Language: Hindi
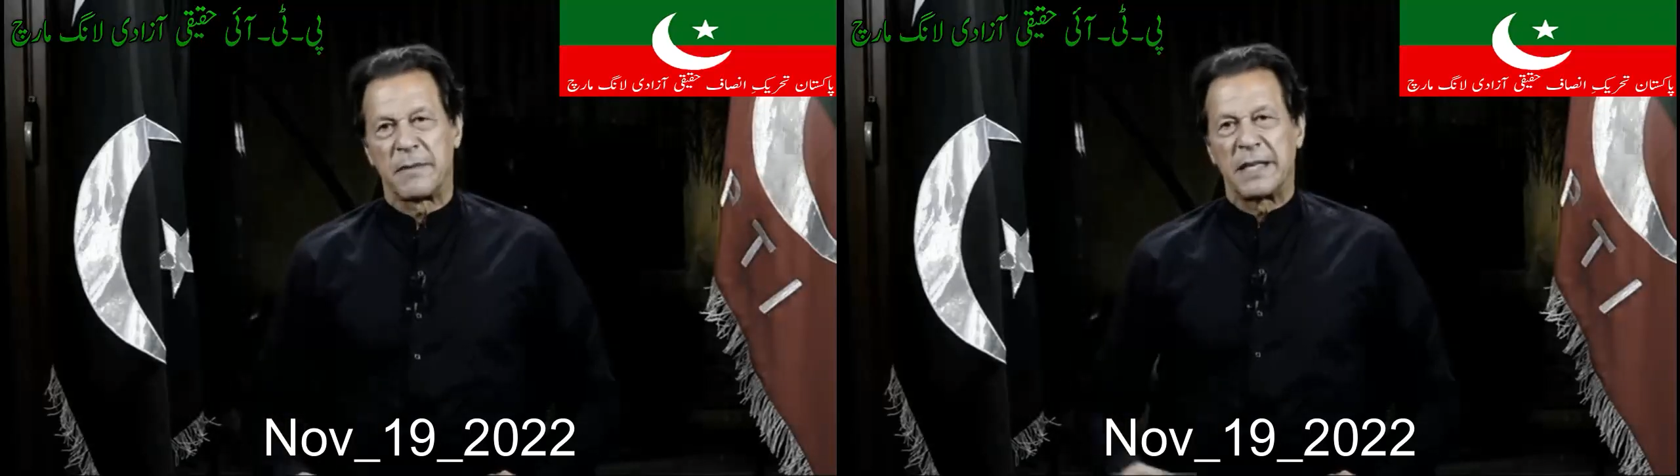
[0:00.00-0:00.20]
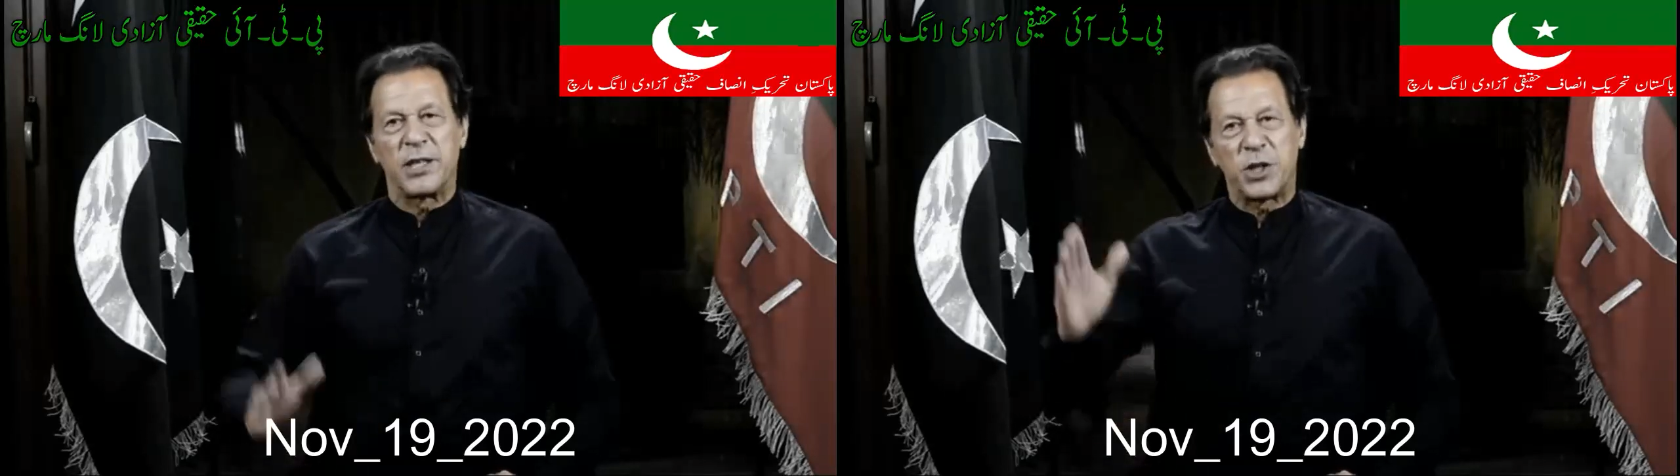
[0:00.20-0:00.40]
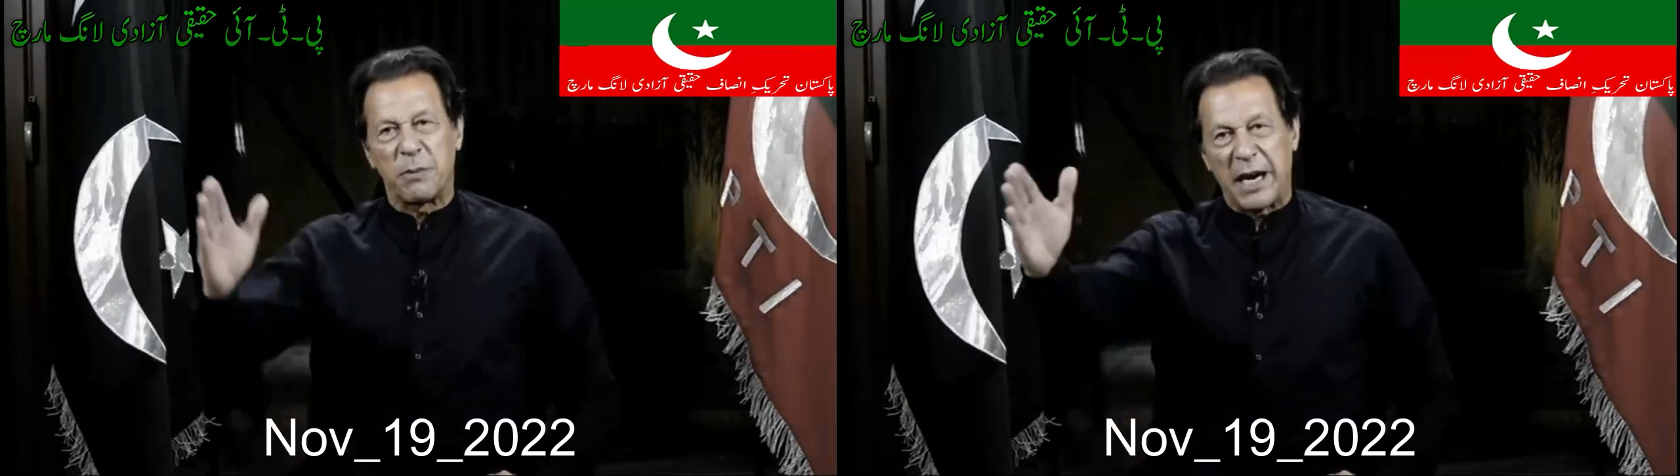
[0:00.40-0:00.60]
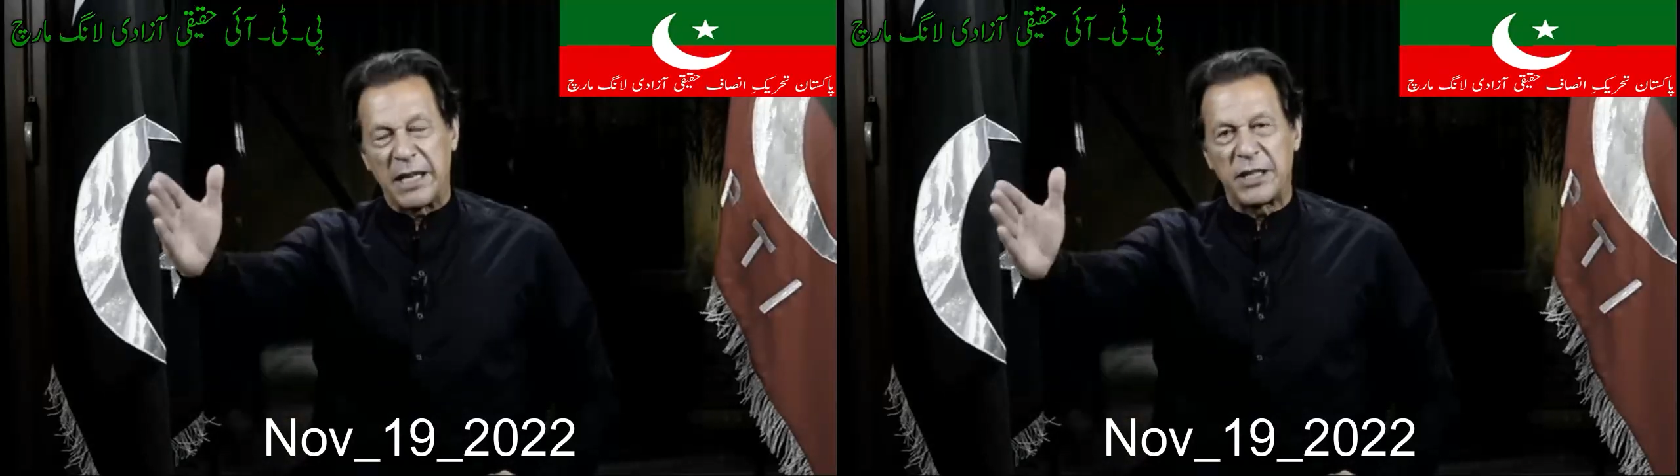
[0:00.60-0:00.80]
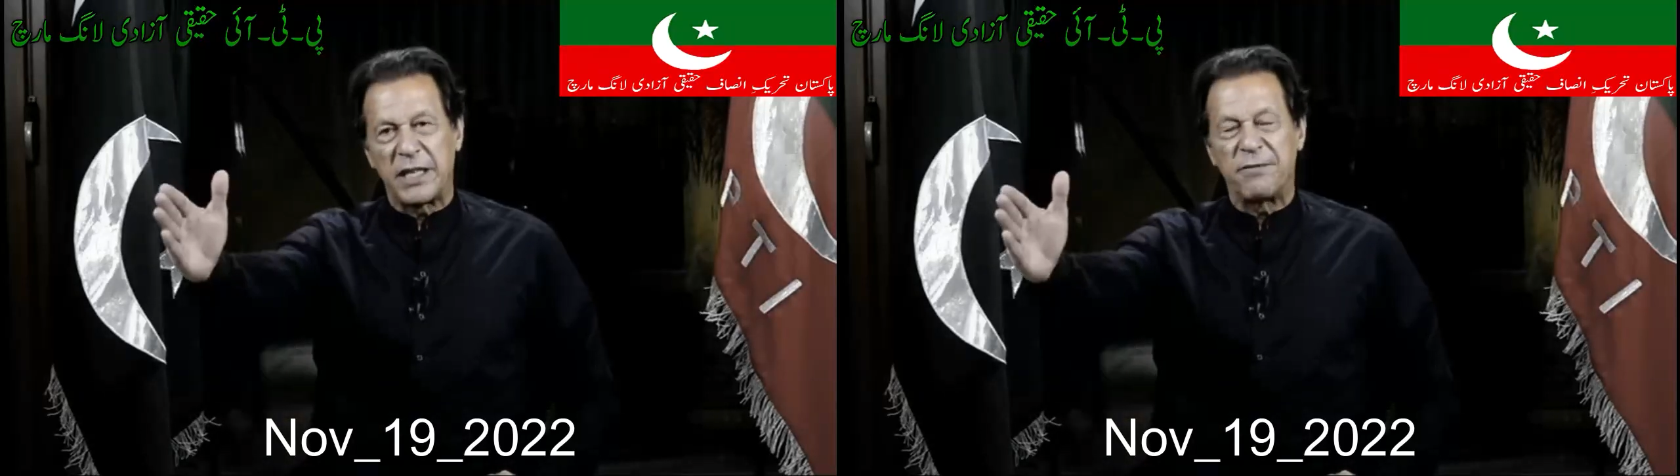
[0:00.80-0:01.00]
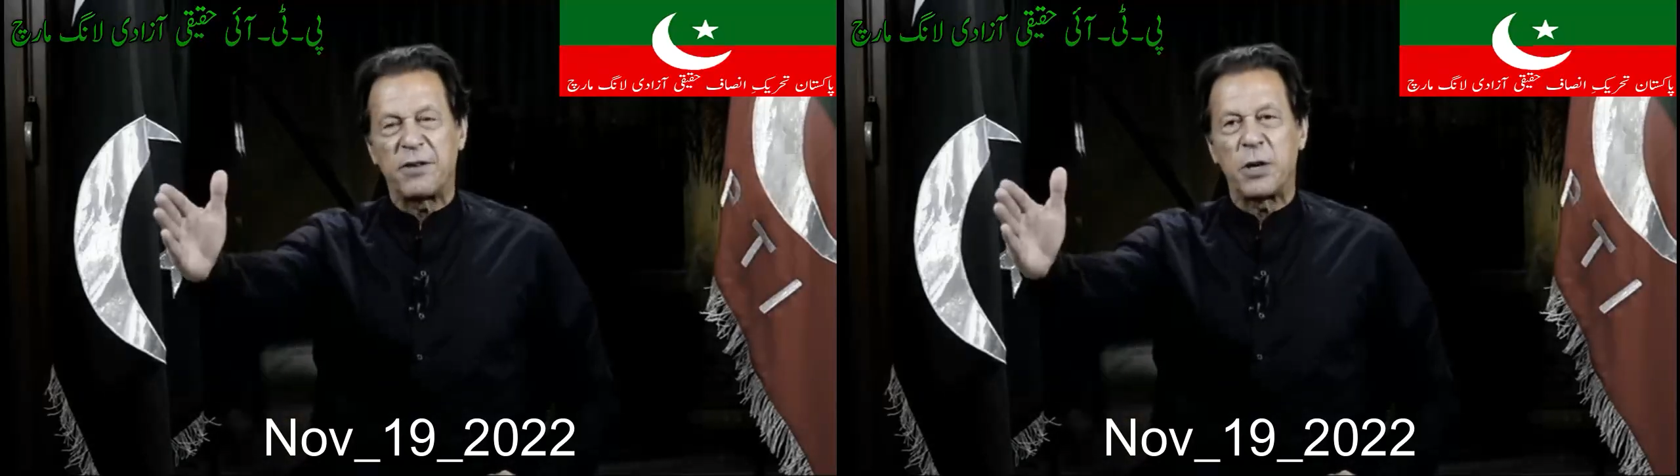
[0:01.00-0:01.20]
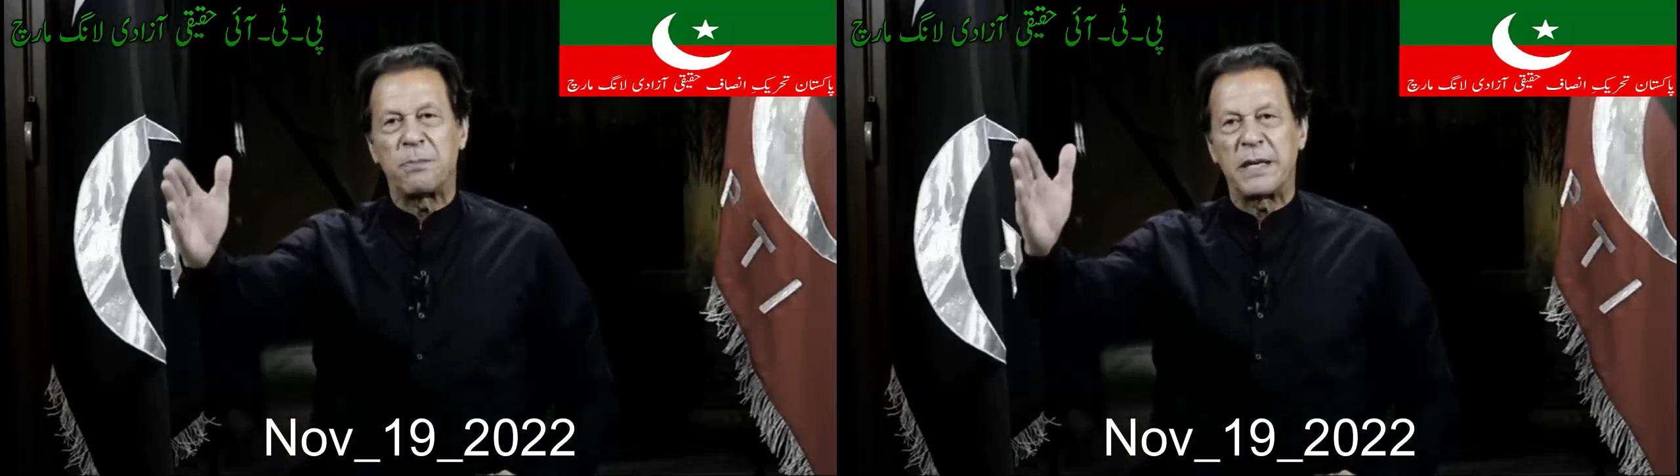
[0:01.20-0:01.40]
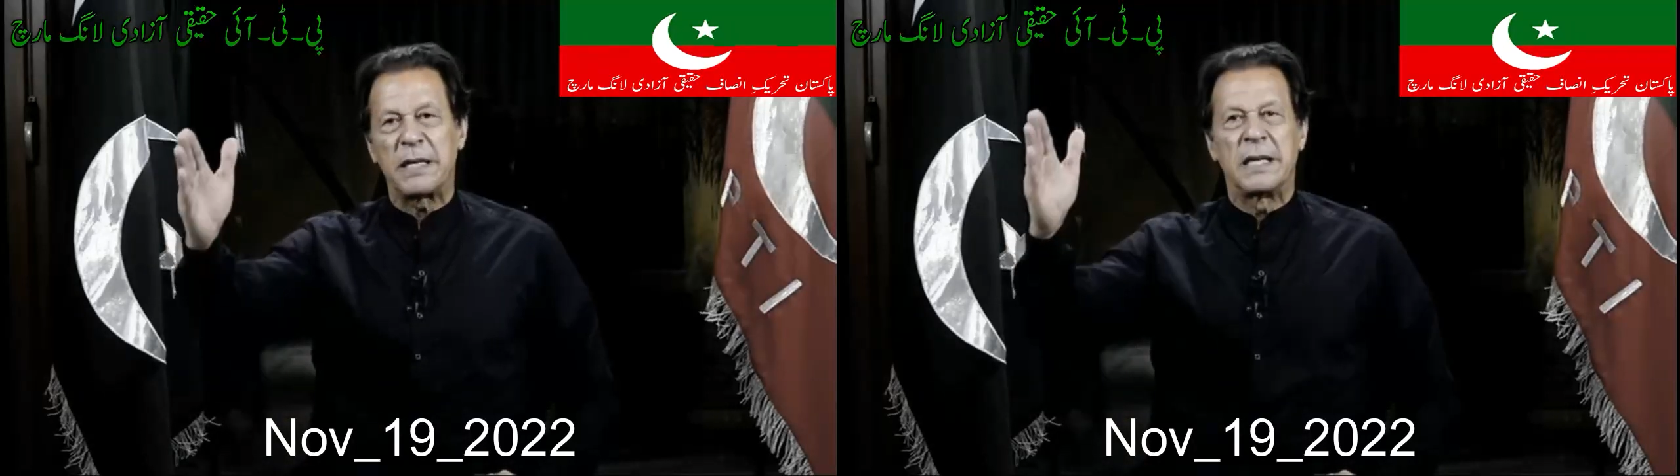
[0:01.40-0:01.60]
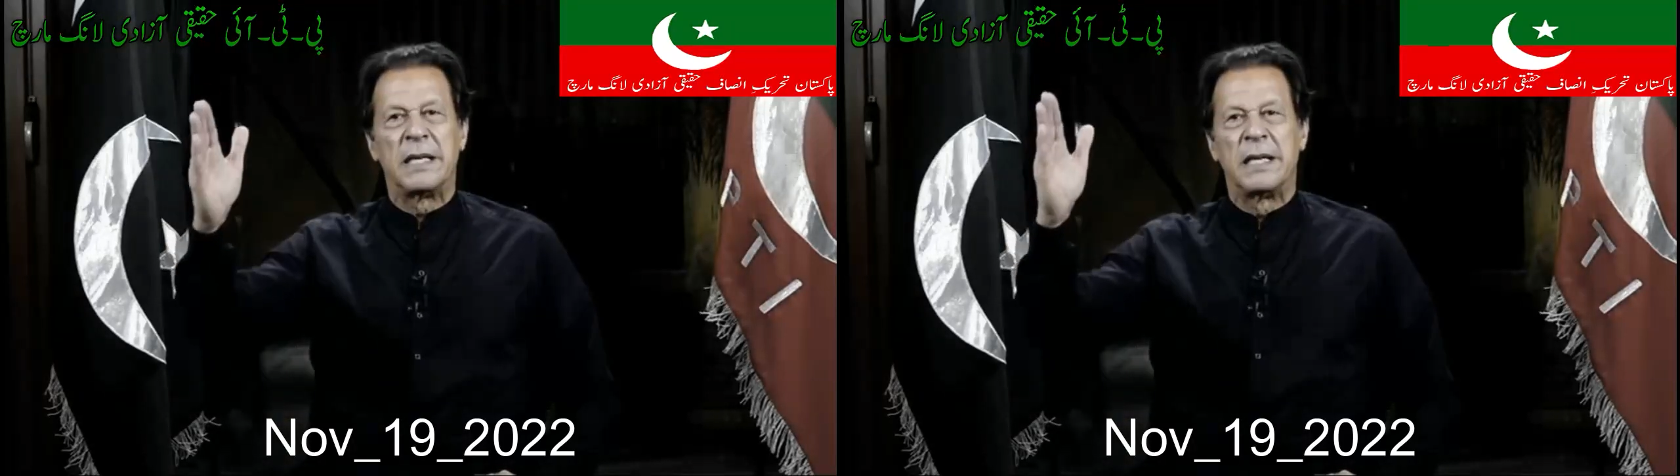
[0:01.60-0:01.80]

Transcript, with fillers: ये शबाज शरीफ के ऊपर